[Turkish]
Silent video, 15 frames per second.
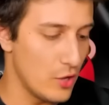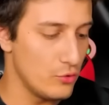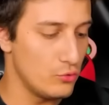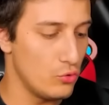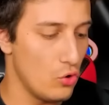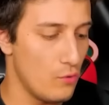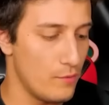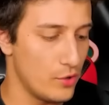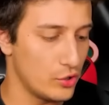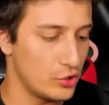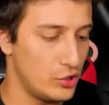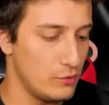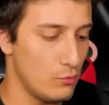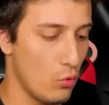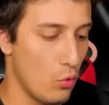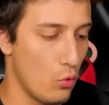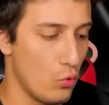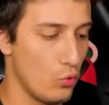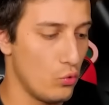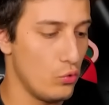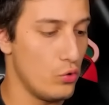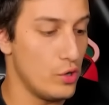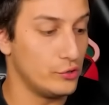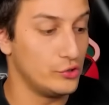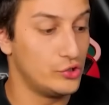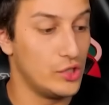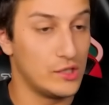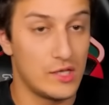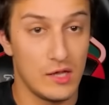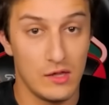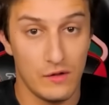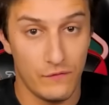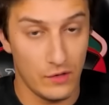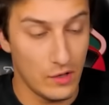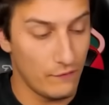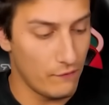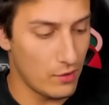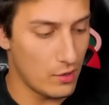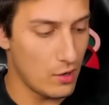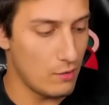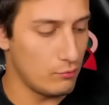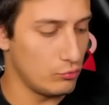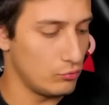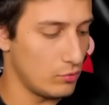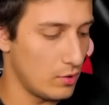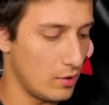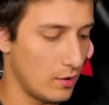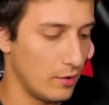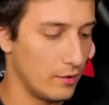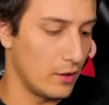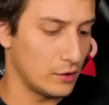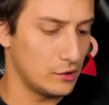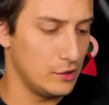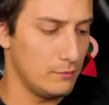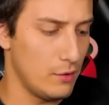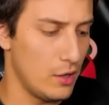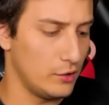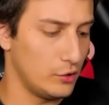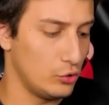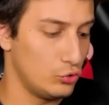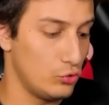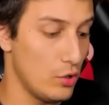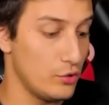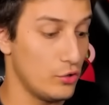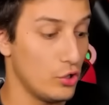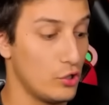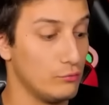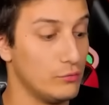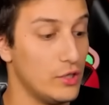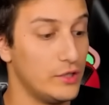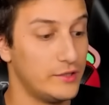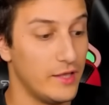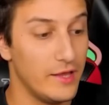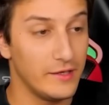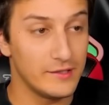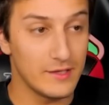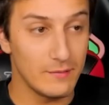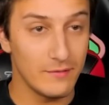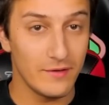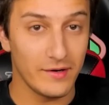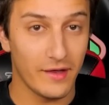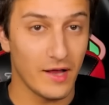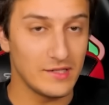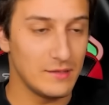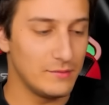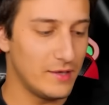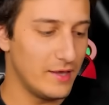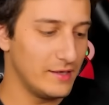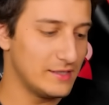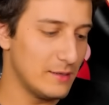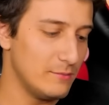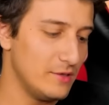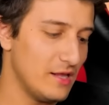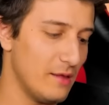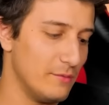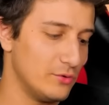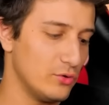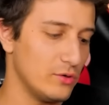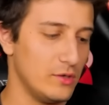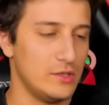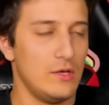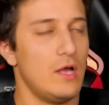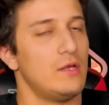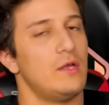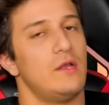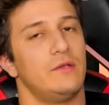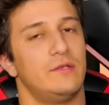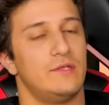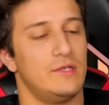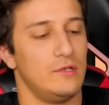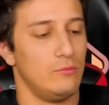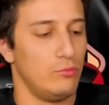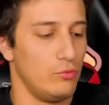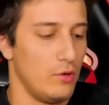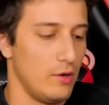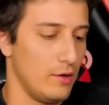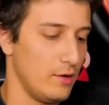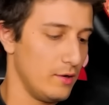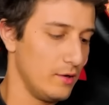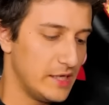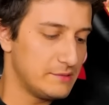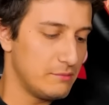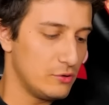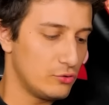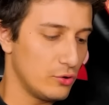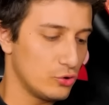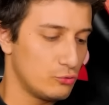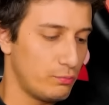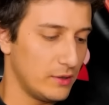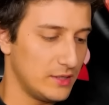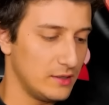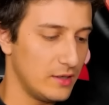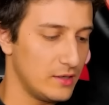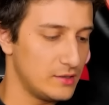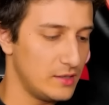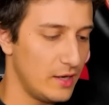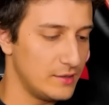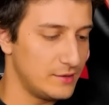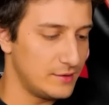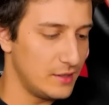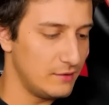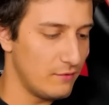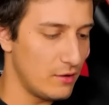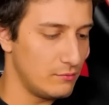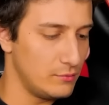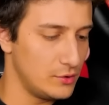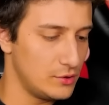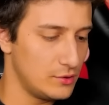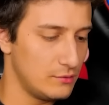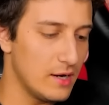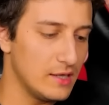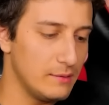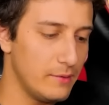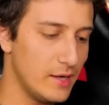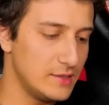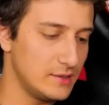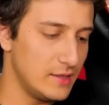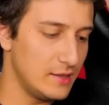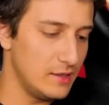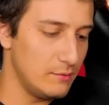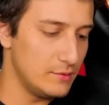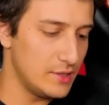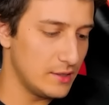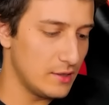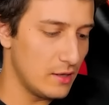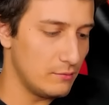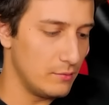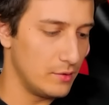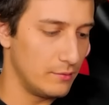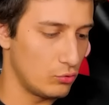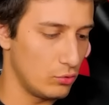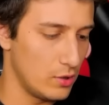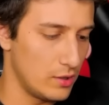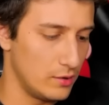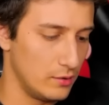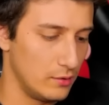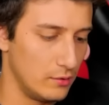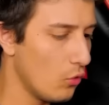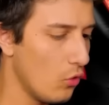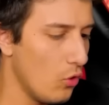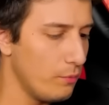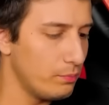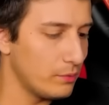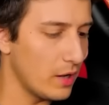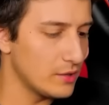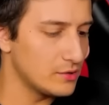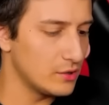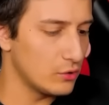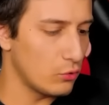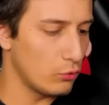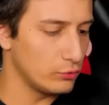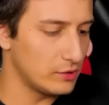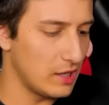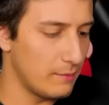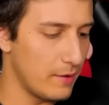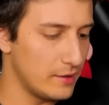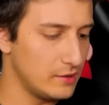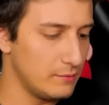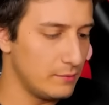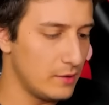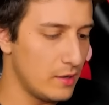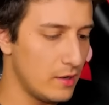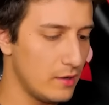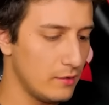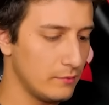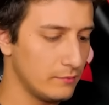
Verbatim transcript: Ne diyor bakayım? Oy müsettenler falan var ha bunda. Farklı bir harita şu an. Takımda iki tane gizemli var. Karşıda bir tane gizemli gelmiş. Çok nasıl adaletsizlik bu bu ya. Resmen şu an Supercell karşıya ezikleri vermiş. Bakalım ezikler yenebilecekler mi proları? Of oh, karşıdaki kol geberdi bile.